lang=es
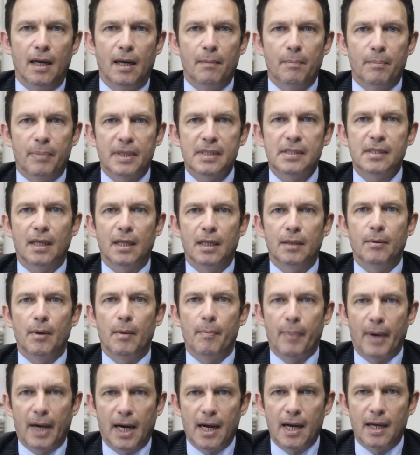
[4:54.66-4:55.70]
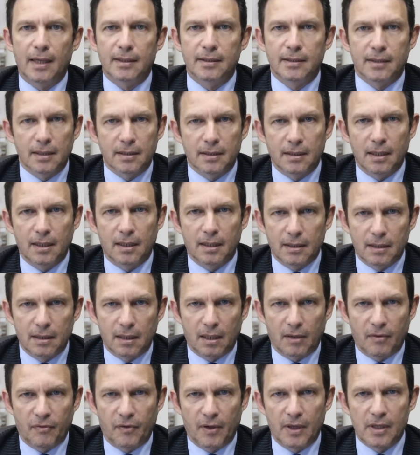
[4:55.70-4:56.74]
la empresa debe pagar este ticket
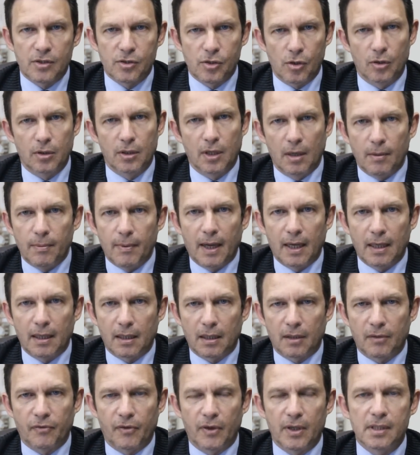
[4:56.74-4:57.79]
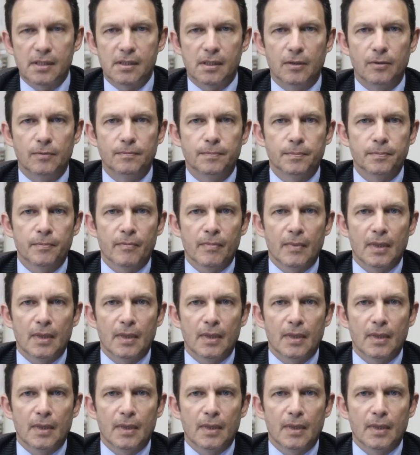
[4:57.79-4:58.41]
refeizón, el vale refeizón,